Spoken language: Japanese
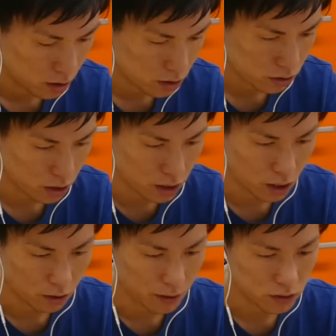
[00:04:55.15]

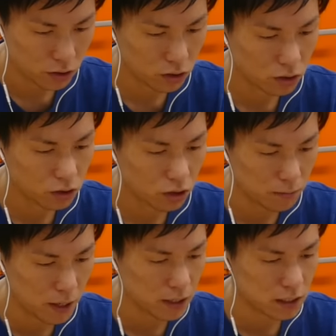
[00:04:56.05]
2.5倍ちょっと
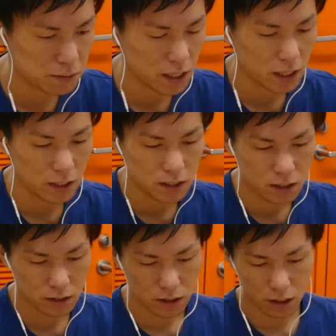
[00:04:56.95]
まあ地味な感じ
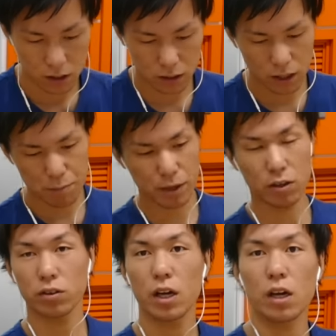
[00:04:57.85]
ですけどアタックタイプな
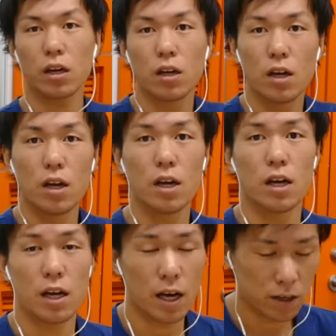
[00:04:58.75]
ので
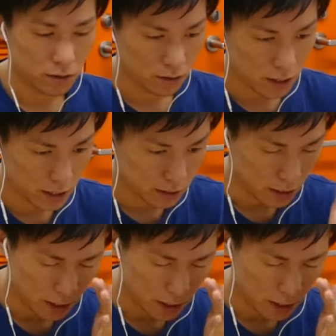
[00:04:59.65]
あのー、あれです